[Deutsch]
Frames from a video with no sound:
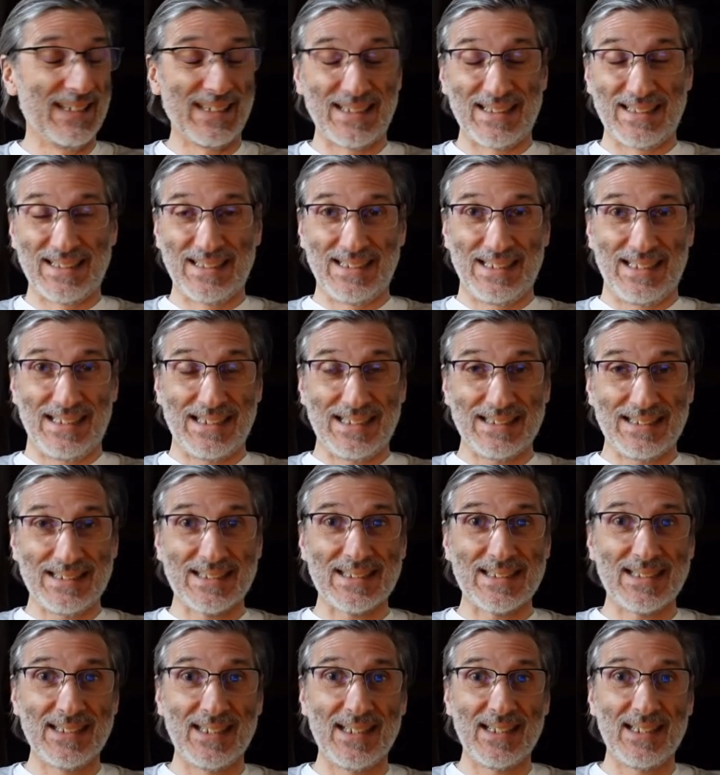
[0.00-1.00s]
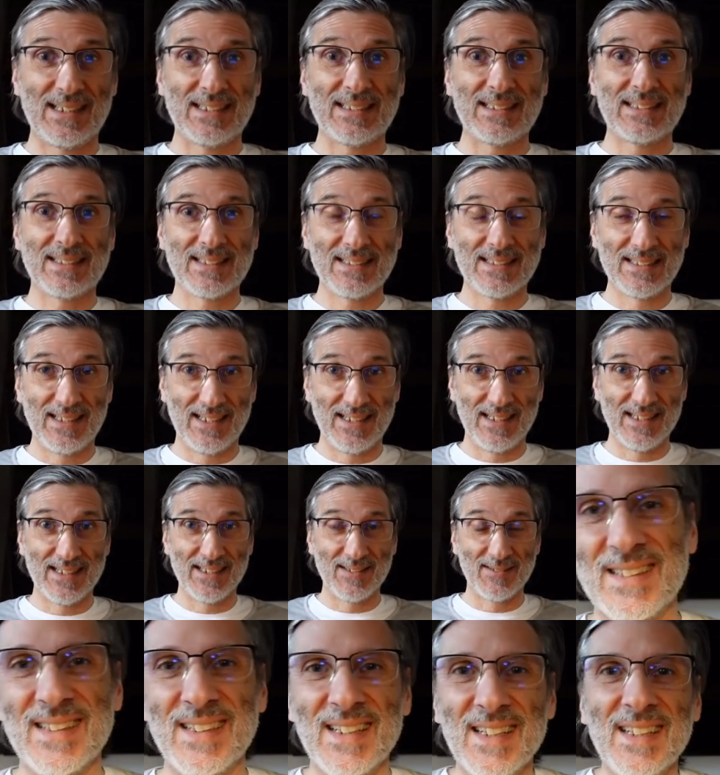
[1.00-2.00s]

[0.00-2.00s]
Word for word: Glasklares Nein.